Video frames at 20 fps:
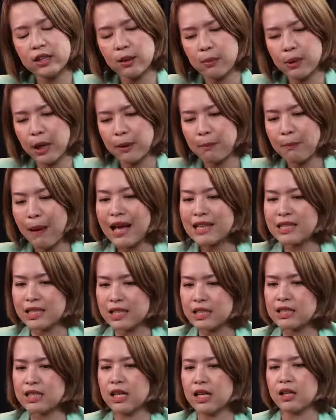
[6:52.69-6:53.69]
ธรรมนัฐมาจ
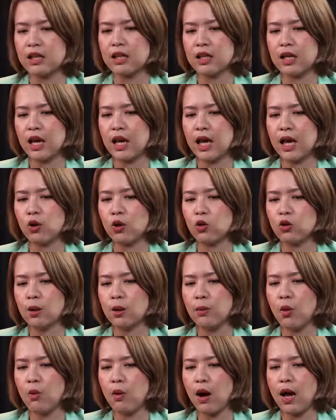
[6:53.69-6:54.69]
ริงๆอย่างเงี้ย หลายคน
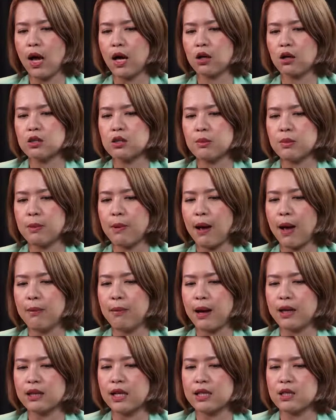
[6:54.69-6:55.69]
ก็บอกว่าก็จะมีภา
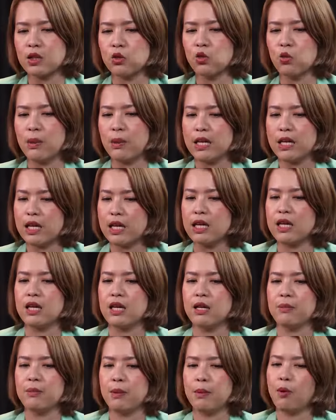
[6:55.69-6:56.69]
พลักษณ์ที่อาจจะดูไม่ดี
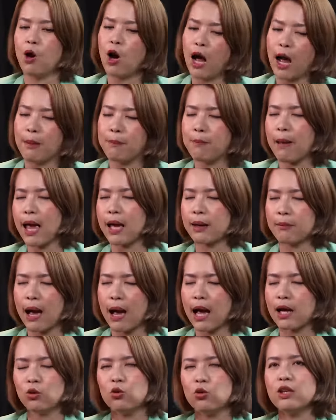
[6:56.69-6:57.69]
เป็นพ่อค้าแป้ง
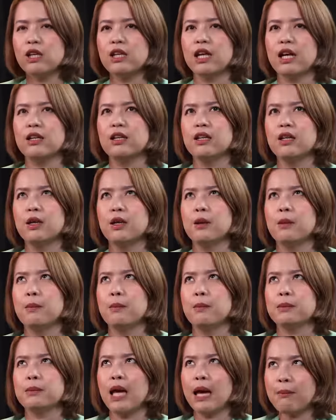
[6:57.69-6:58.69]
บ้างนู่นนี่นั่น
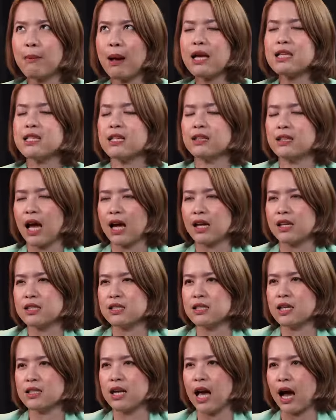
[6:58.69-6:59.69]
ถ้ามาจริงทาง
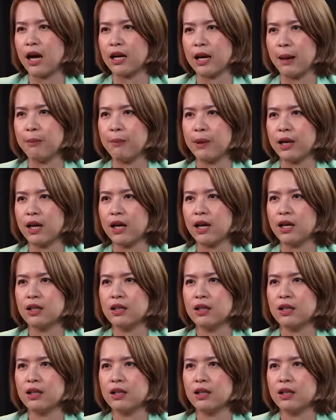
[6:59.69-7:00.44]
นี้จะอยากรับไหมคะ